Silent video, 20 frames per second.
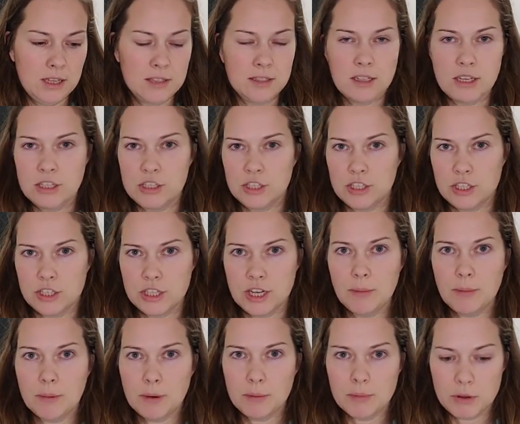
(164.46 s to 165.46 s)
страшная
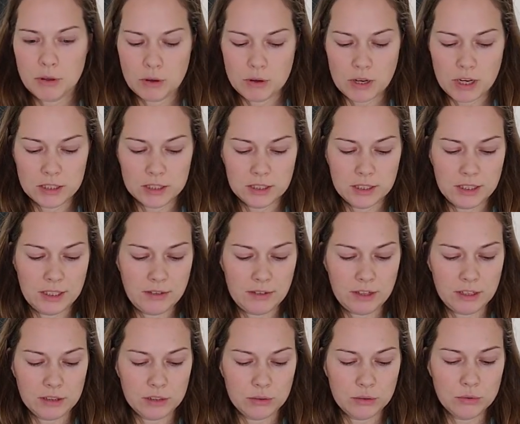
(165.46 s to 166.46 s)
шапка, мне ее как-то
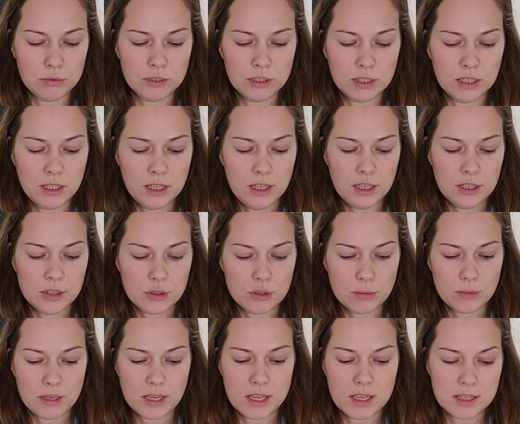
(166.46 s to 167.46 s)
давал друг, чтобы
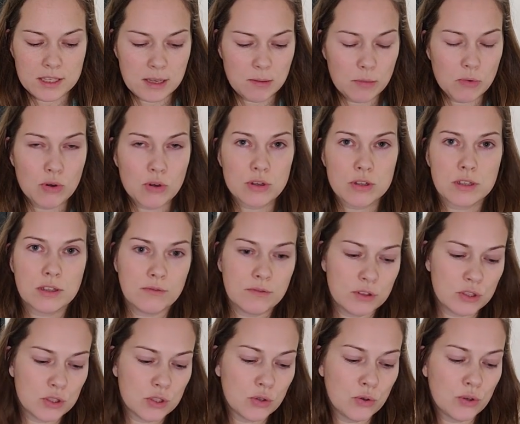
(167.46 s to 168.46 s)
я не замерзла,
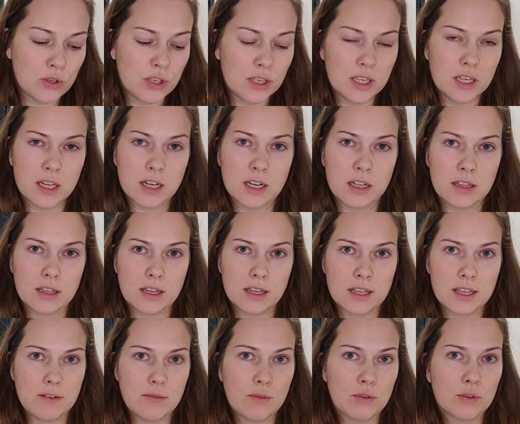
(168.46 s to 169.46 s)
весной ехала от
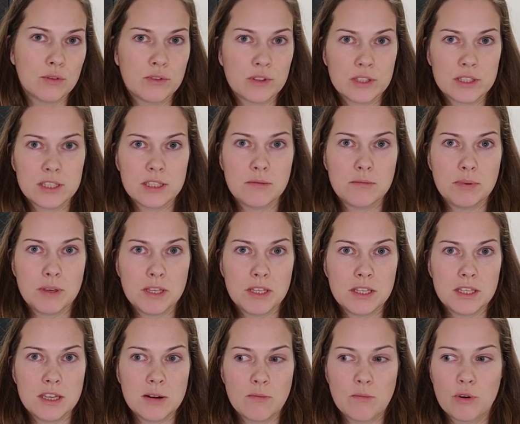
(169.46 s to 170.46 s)
него на велосипеде
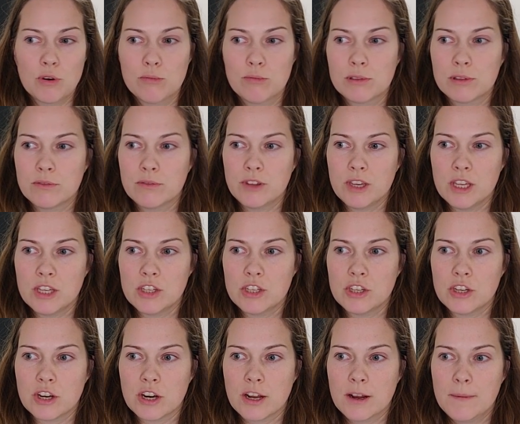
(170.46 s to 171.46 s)
домой, был
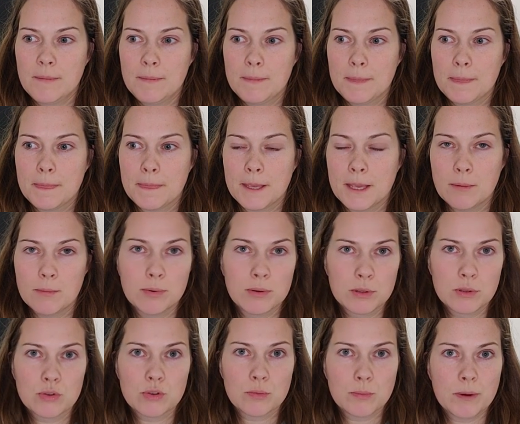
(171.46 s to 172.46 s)
вечер, и
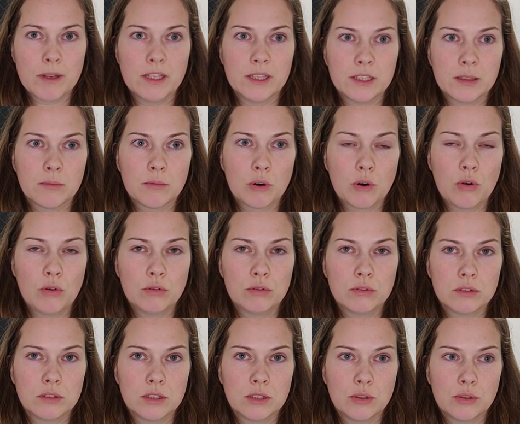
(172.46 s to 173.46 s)
было уже порядком холодно,
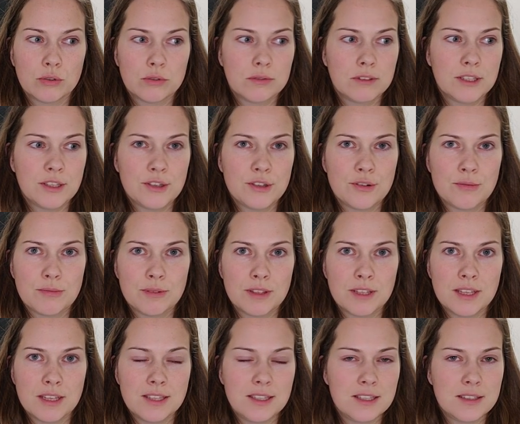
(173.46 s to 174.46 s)
я говорю, да что-нибудь
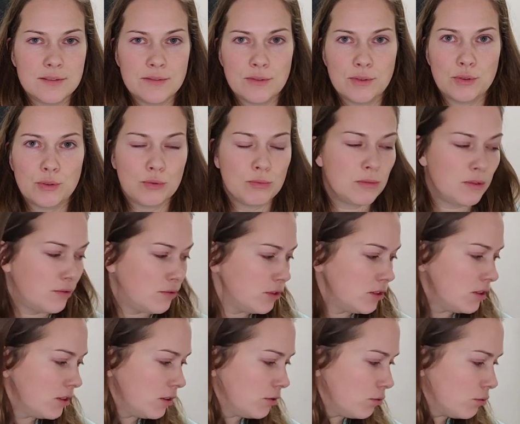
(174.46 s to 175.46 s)
надеть. Вот он мне
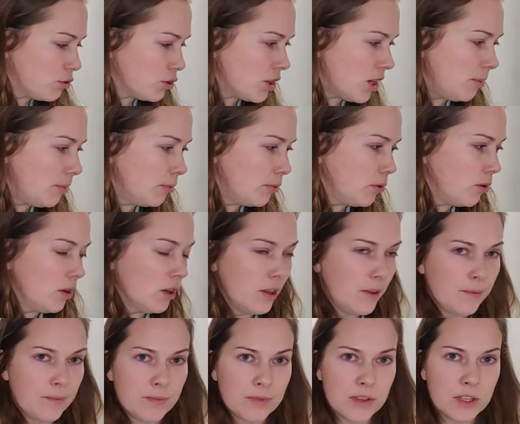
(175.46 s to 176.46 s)
выдал эту шапку,
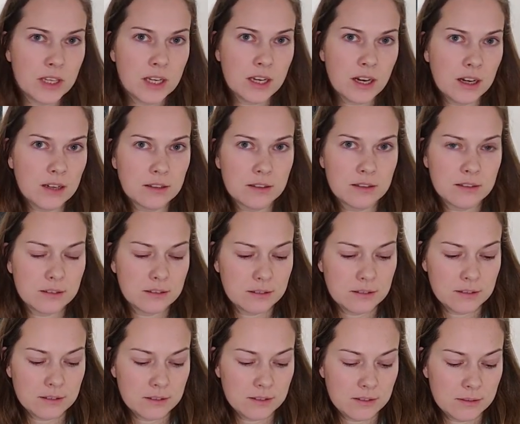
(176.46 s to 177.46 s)
никак
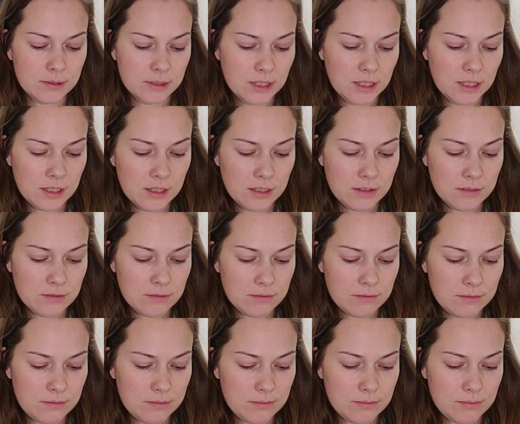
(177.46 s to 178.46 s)
э,
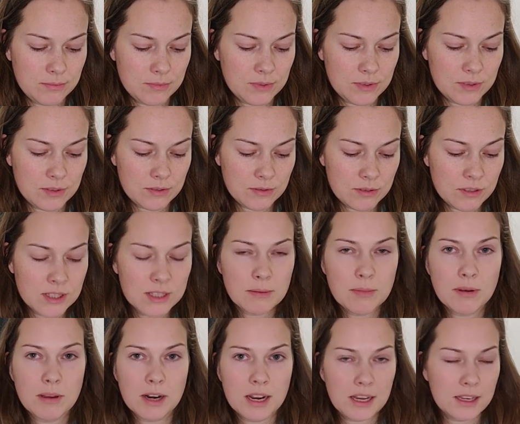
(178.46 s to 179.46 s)
не
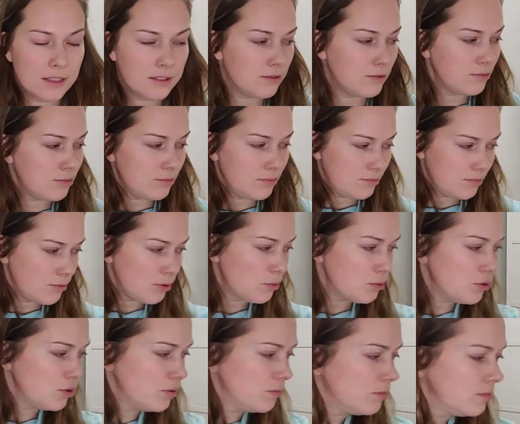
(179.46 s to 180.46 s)
забирает, в
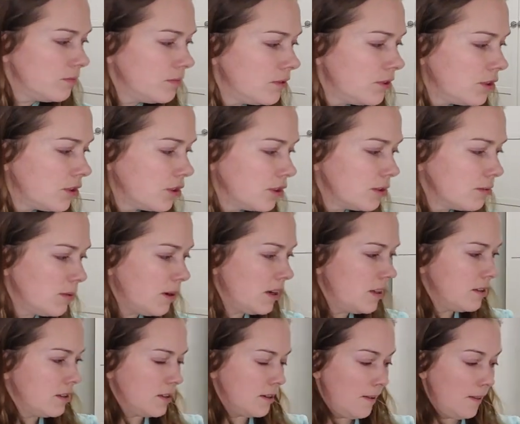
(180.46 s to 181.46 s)
общем, решил
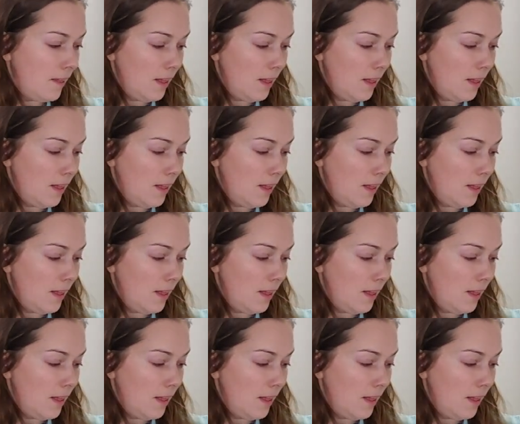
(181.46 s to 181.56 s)
избавиться.